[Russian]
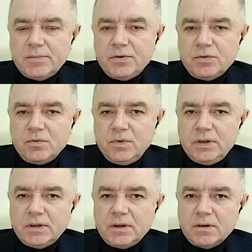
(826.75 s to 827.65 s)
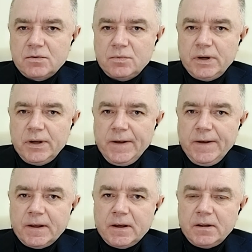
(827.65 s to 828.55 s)
причем выйти так, чтобы
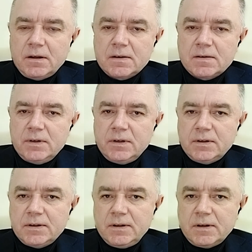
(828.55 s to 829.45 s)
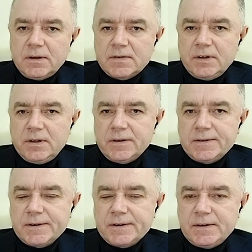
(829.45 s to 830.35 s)
э, не, развалил, не
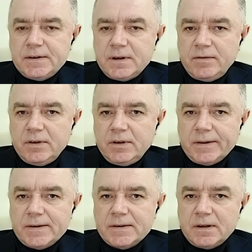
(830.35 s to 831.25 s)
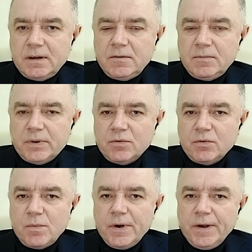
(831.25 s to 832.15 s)
развалилась Российская Федерация и
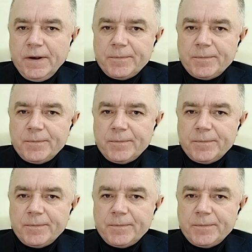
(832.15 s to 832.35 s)
потом